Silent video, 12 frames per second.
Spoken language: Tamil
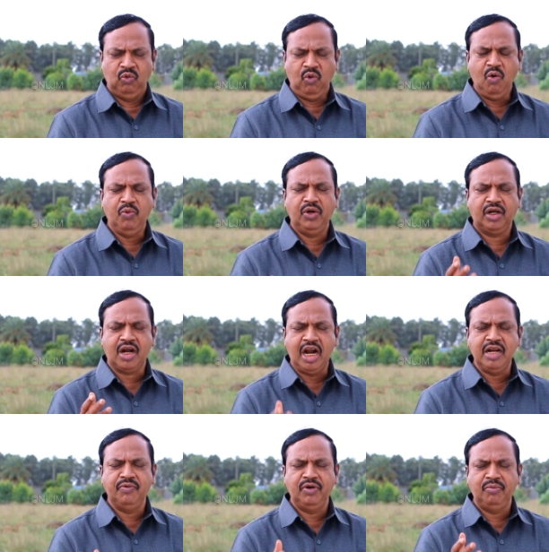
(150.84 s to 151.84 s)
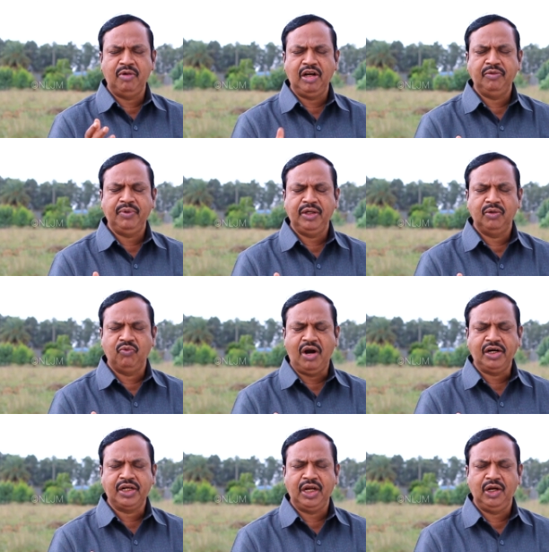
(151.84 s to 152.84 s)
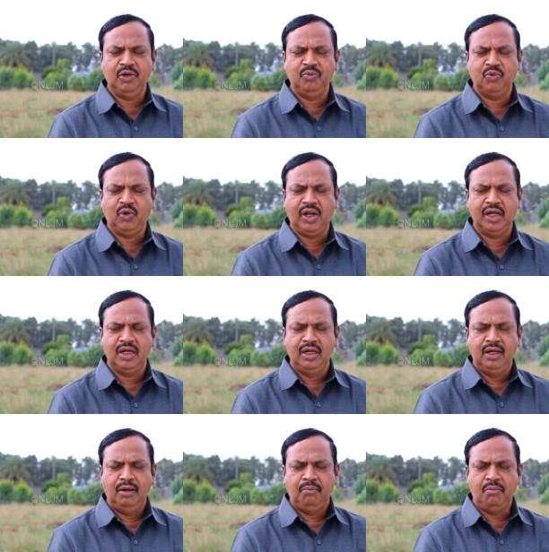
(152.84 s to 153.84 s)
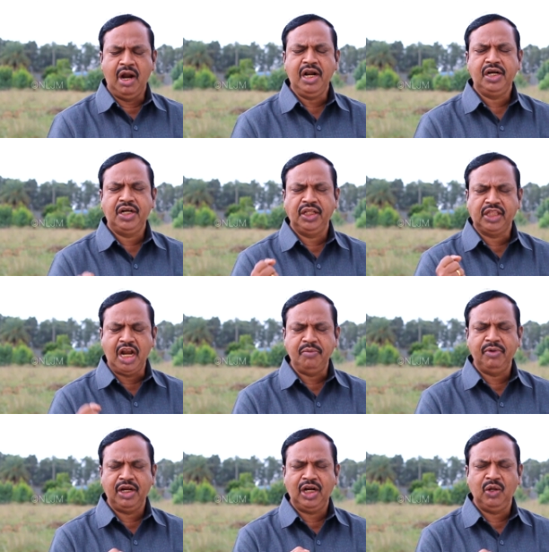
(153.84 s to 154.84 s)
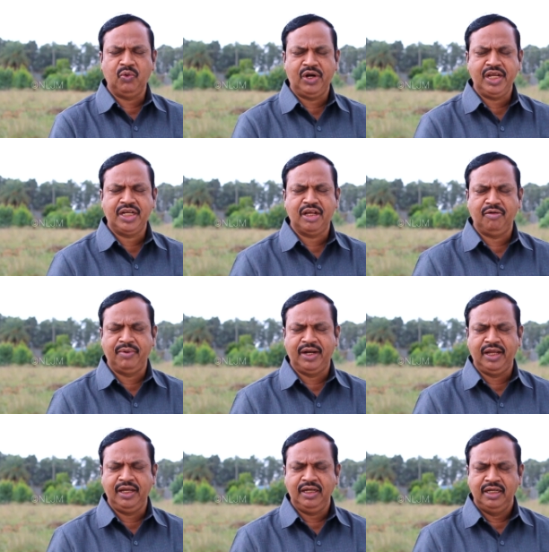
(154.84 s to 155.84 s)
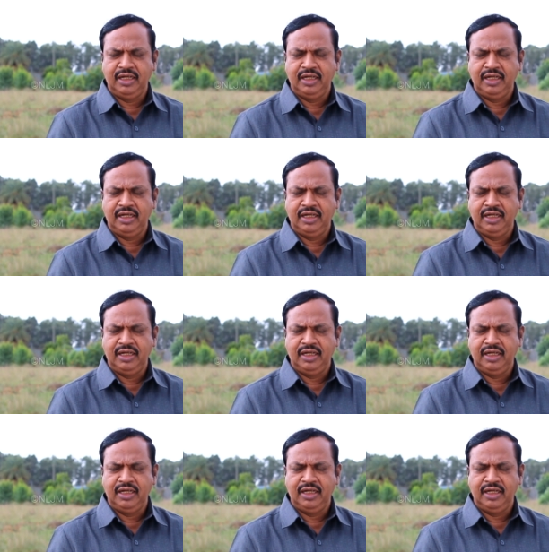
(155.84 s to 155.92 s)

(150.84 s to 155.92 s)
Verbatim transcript: ஒவ்வொரு கணவன் மனைவி வாழ்க்கையிலும் கூட மலட்டு தன்மைகளை உடைக்கிறவரே